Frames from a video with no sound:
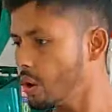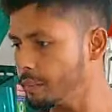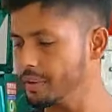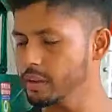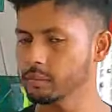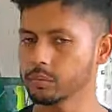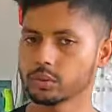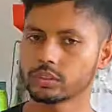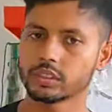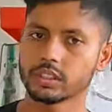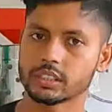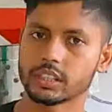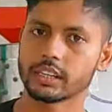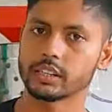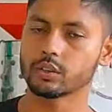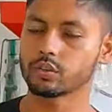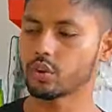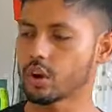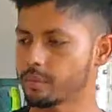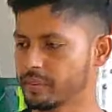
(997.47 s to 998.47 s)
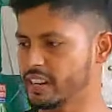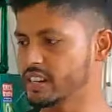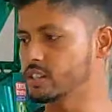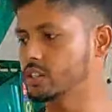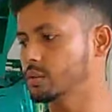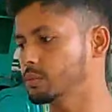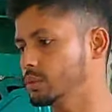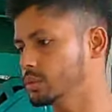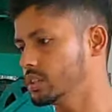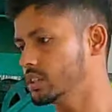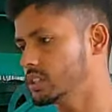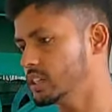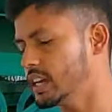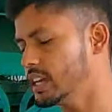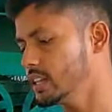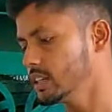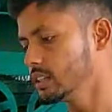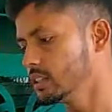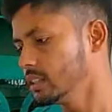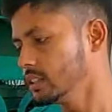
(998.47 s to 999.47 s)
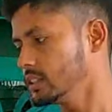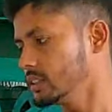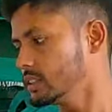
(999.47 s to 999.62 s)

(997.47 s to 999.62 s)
কমের মধ্যে চাই একটু কম রেঞ্জের মধ্যে চাই